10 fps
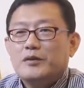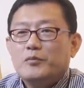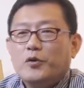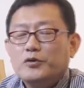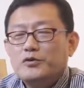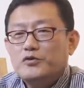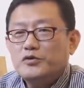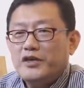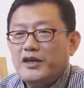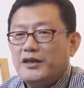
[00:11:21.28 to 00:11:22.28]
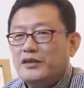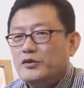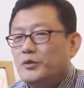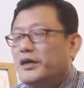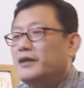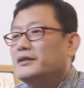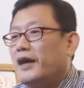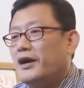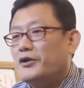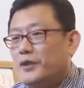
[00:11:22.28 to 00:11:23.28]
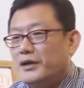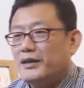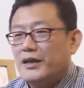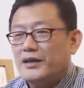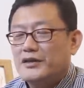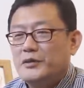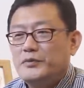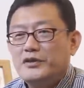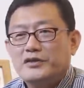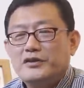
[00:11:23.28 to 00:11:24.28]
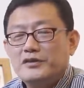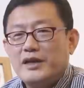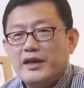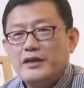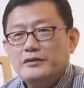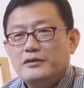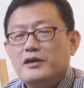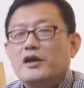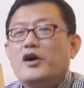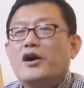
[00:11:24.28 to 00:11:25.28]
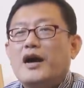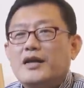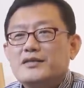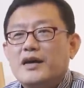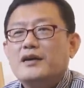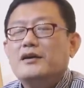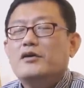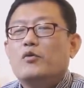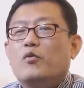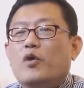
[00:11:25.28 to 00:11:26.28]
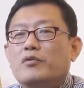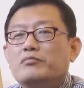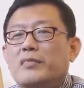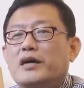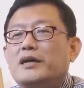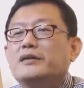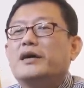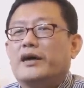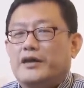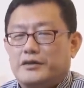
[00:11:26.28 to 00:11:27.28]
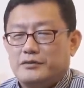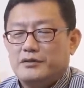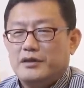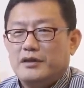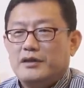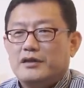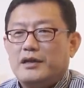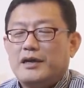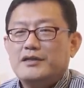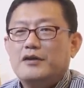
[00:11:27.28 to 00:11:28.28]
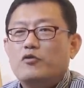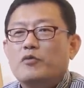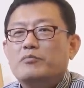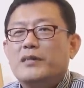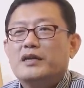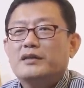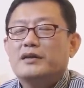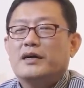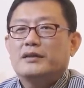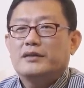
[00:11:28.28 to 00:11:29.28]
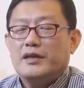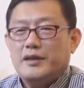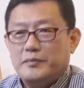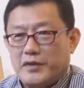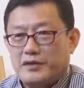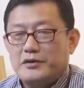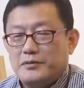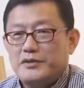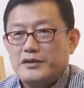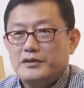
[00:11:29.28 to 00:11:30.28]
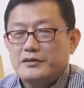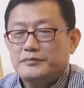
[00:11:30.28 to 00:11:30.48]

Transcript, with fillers: 모든 중생이 또 다른 나라고 할 때 그분은 어떤 나예요? 가장 원만한 나예요. 가장 원만한 나한테 맡겨보세요.